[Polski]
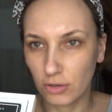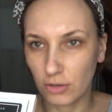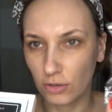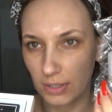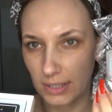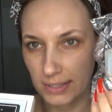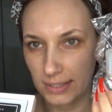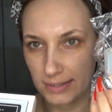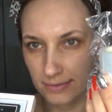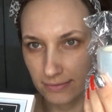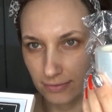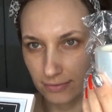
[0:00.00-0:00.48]

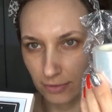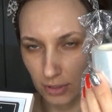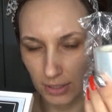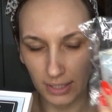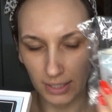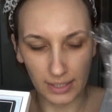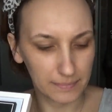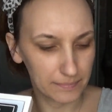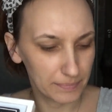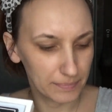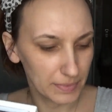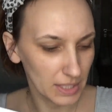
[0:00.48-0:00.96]
oraz
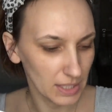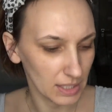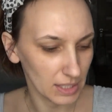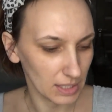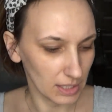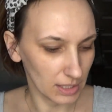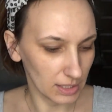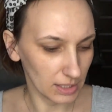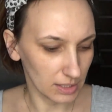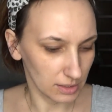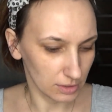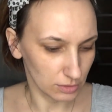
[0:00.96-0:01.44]
folia,
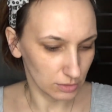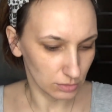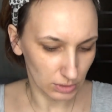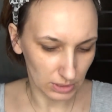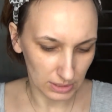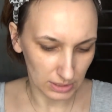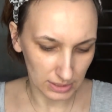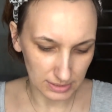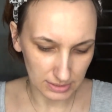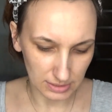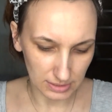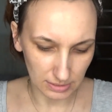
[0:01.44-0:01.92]

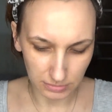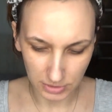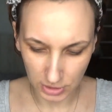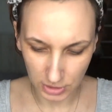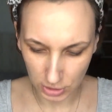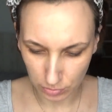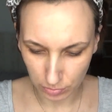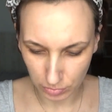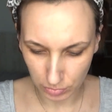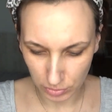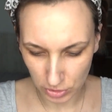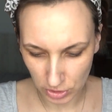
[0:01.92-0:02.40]
która jest nam
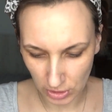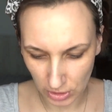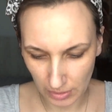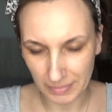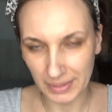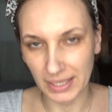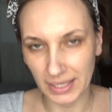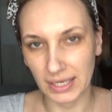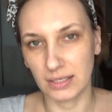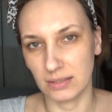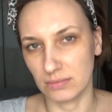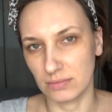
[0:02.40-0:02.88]
też
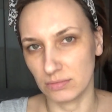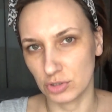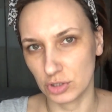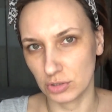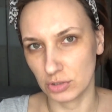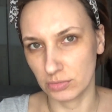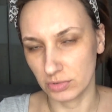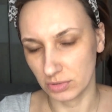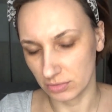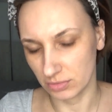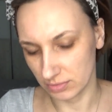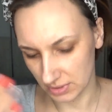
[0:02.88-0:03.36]
potrzebna, ale
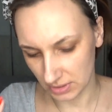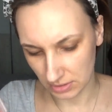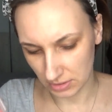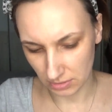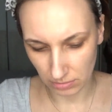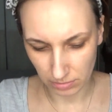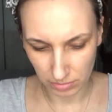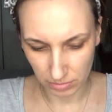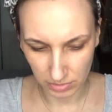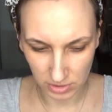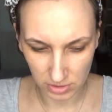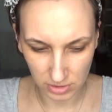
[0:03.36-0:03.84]
możemy ją
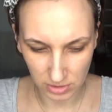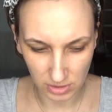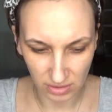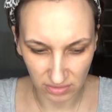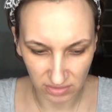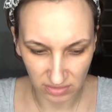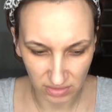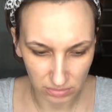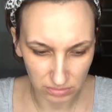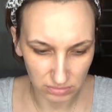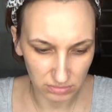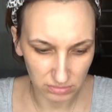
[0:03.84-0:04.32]
zastąpić,
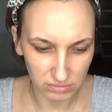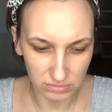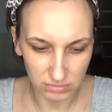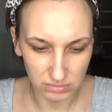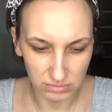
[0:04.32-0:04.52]
nie wiem,